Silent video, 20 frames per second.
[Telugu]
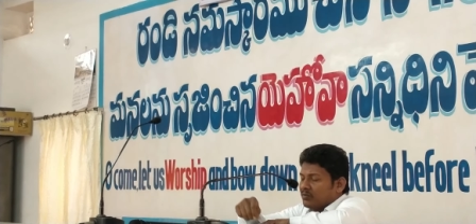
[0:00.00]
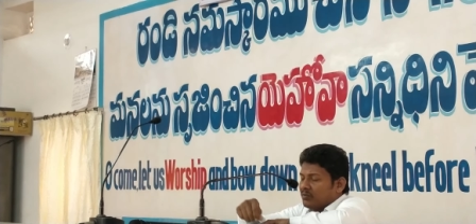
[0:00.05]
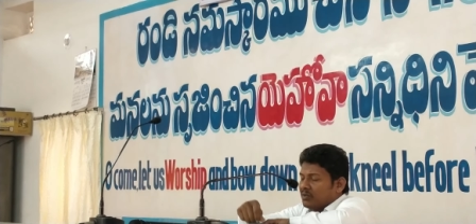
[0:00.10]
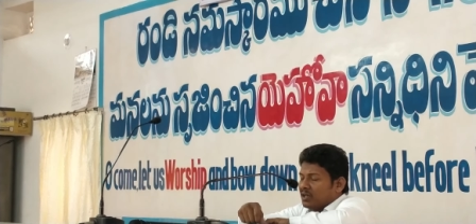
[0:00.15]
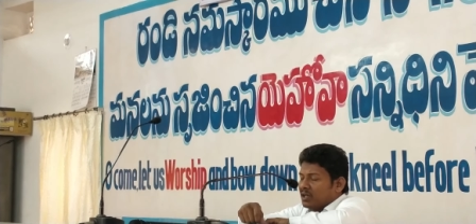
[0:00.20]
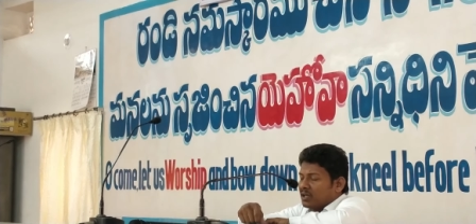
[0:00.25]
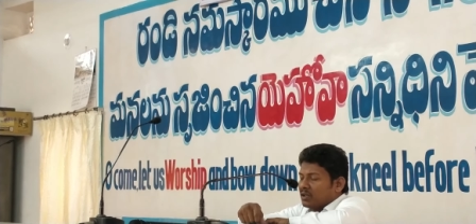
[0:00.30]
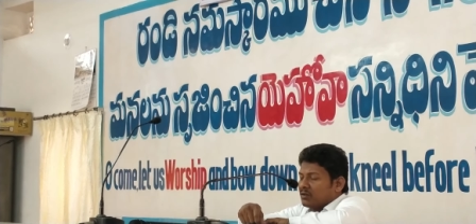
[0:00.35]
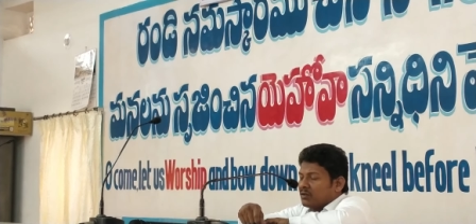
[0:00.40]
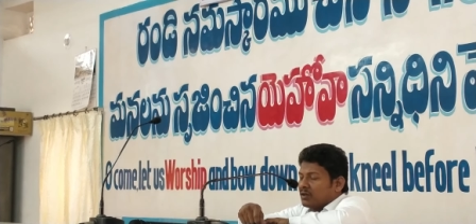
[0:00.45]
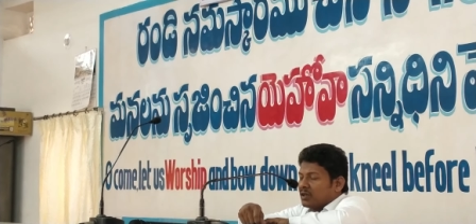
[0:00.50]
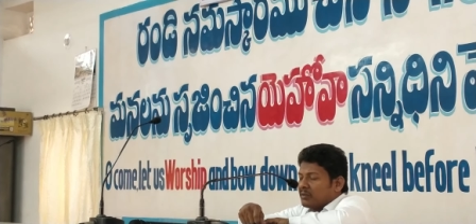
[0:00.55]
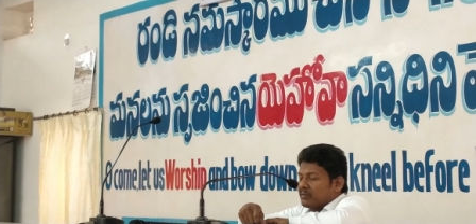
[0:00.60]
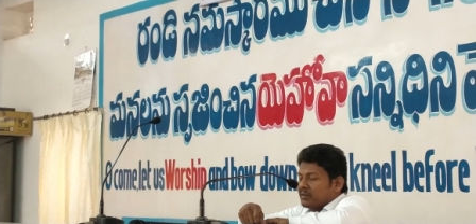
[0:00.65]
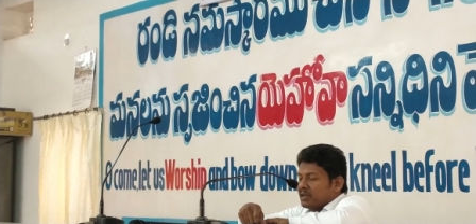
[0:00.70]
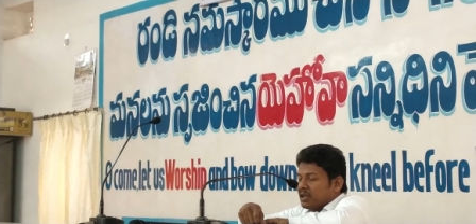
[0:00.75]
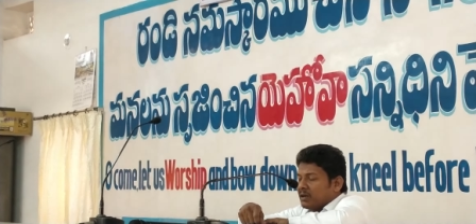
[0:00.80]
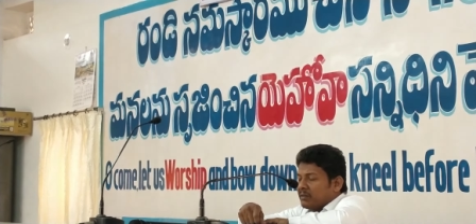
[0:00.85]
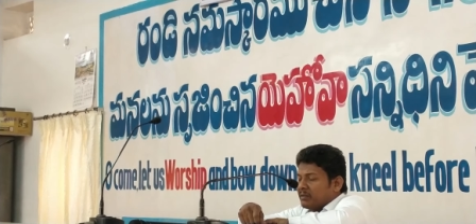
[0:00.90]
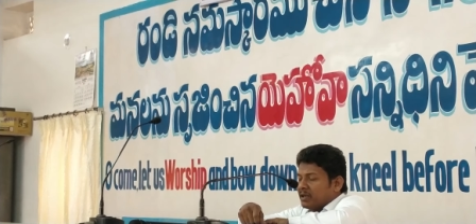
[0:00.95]
పాటల ద్వారా
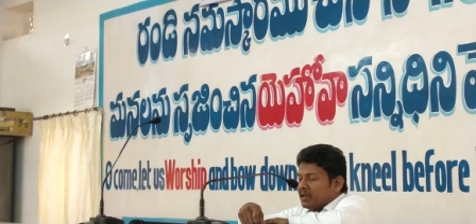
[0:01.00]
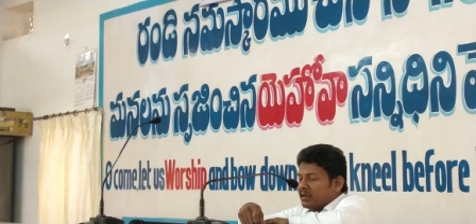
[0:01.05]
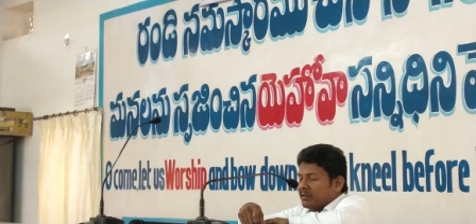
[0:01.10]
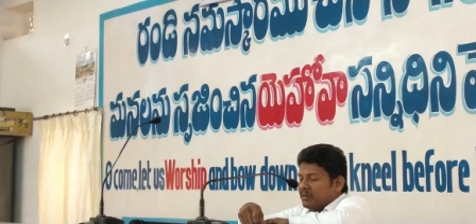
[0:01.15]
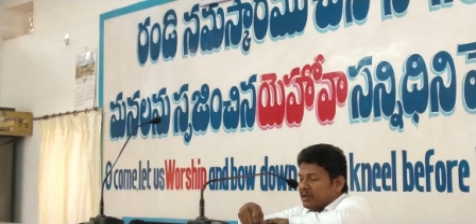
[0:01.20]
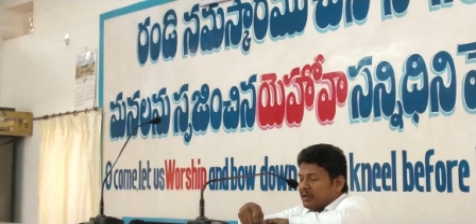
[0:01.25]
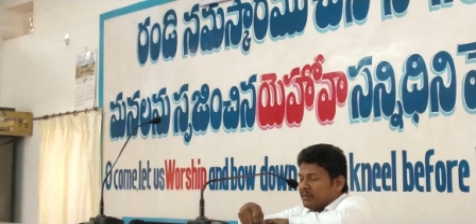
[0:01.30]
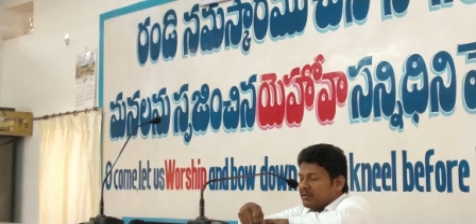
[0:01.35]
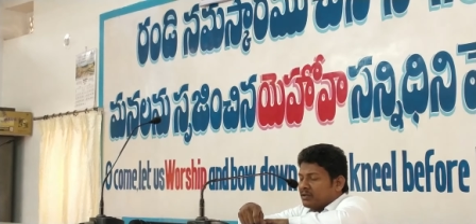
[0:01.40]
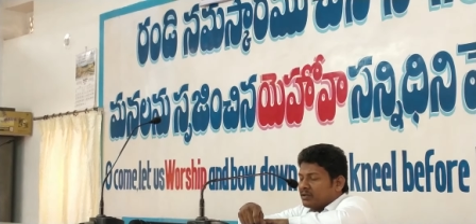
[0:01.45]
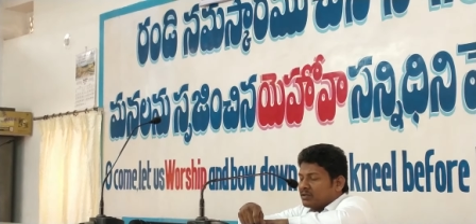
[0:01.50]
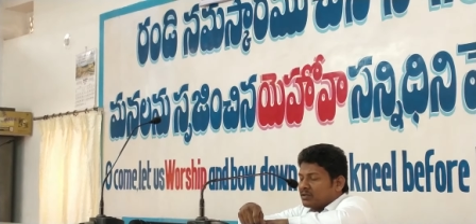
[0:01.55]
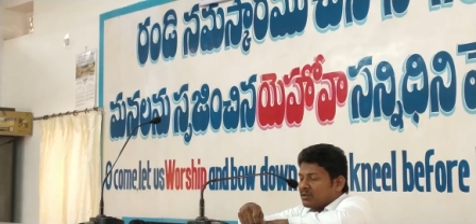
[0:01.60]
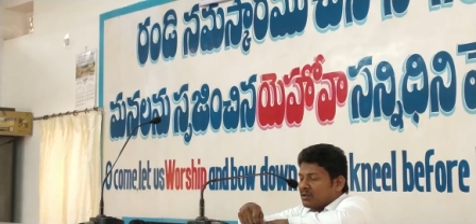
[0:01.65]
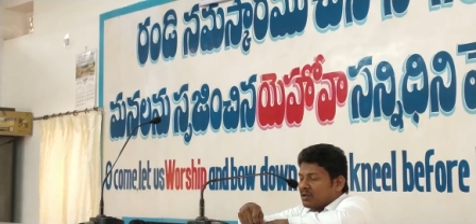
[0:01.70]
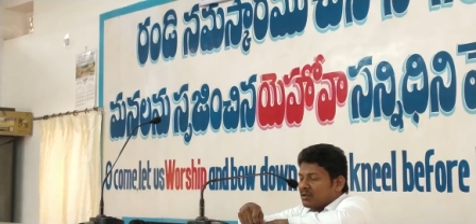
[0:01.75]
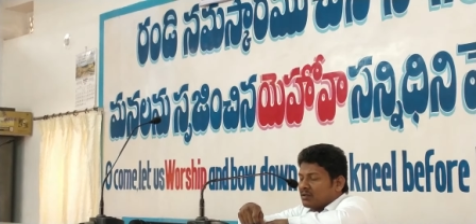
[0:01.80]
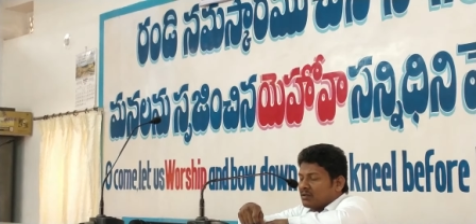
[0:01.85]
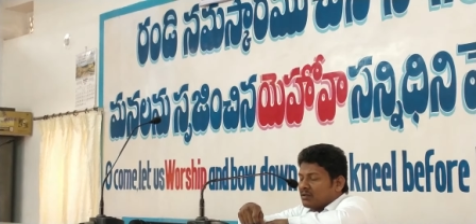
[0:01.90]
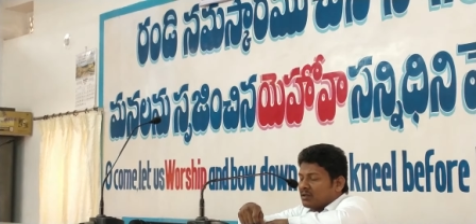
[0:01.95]
మీ నామానికి మయం
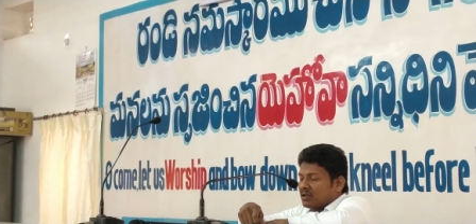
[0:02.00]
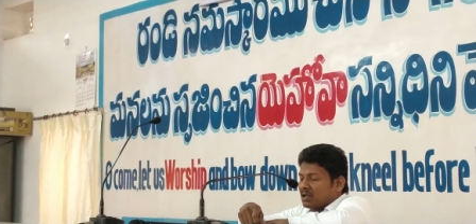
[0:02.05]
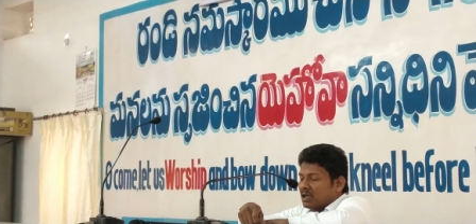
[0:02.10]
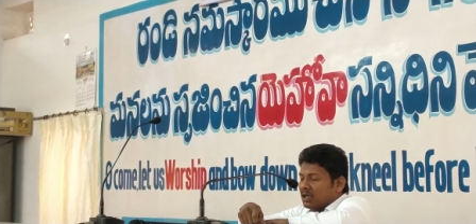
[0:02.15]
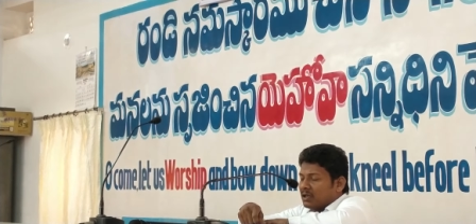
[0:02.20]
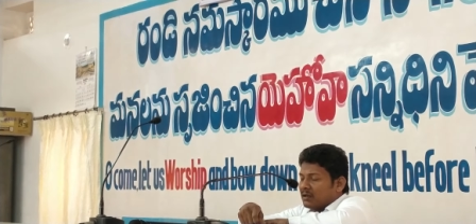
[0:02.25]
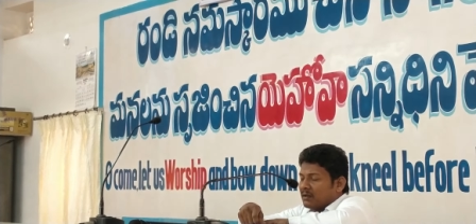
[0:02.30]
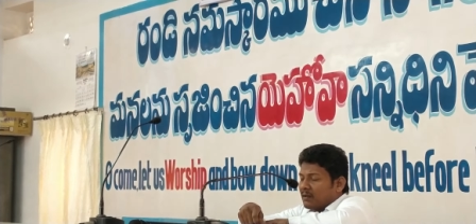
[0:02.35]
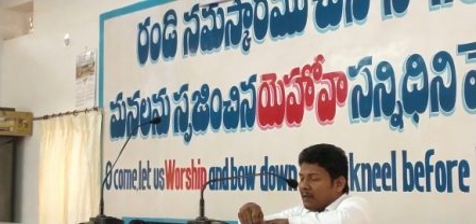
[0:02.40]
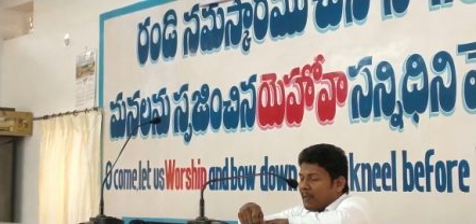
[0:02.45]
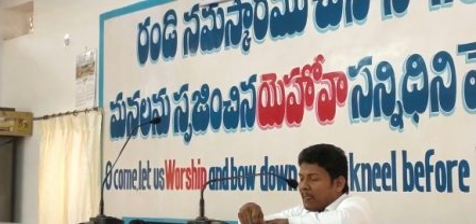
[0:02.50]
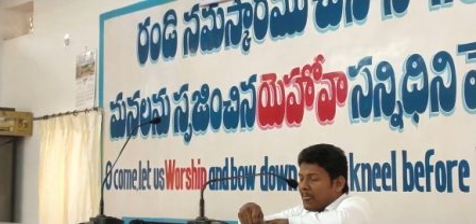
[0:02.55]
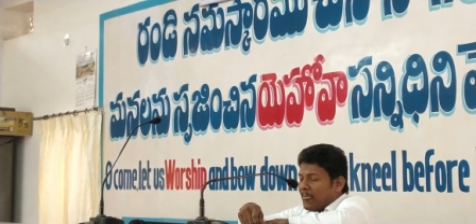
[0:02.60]
తెచ్చుకున్నందుకు వందనాలు